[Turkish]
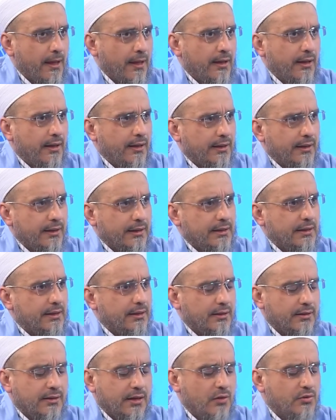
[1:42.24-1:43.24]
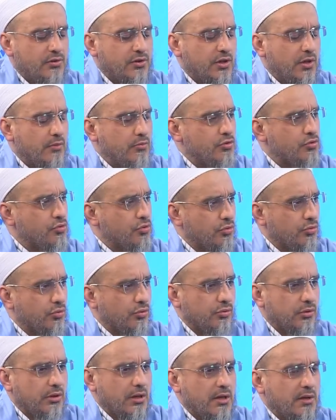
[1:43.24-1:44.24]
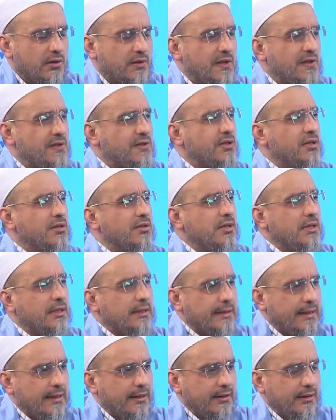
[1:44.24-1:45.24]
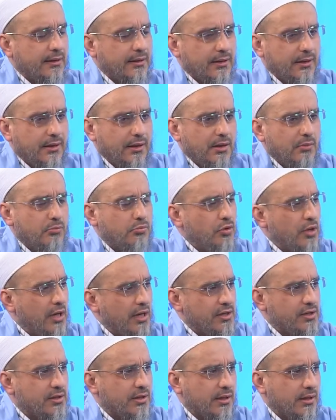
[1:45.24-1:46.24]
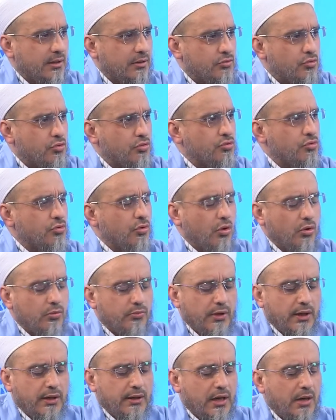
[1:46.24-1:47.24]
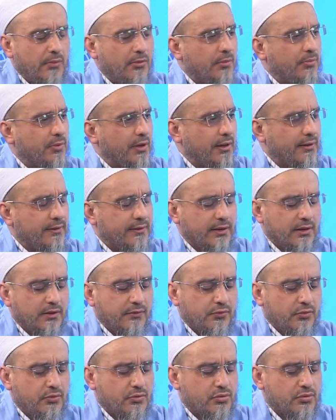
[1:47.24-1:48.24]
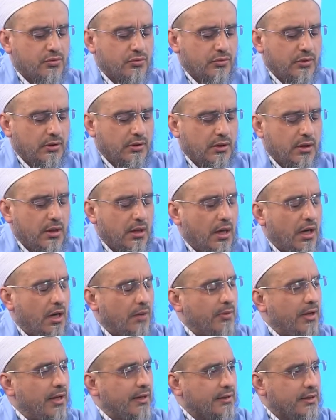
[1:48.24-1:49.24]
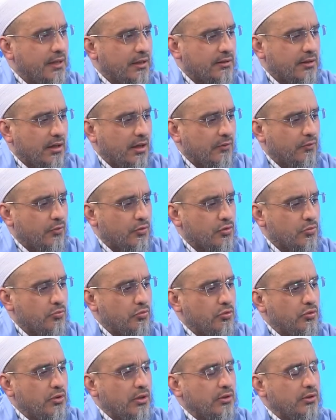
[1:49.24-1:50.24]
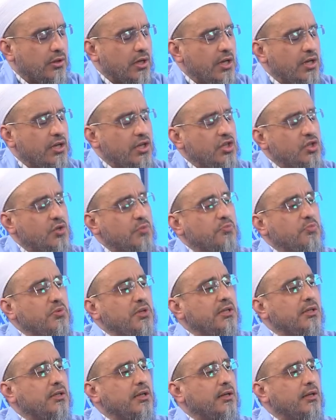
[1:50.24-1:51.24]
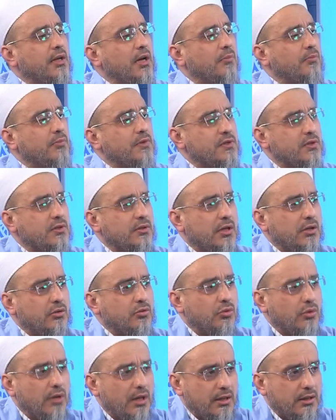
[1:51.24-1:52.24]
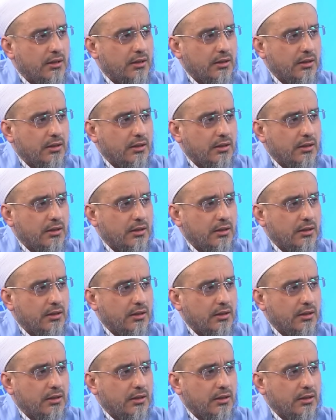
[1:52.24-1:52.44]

e, ki tavsiyemiz şudur. Kesinlikle bu eşle çocuğu olmayan ama bayan tarafı olsun ama erkek tarafı olsun bunların hiçbirine ne yapmasınlar? Kulak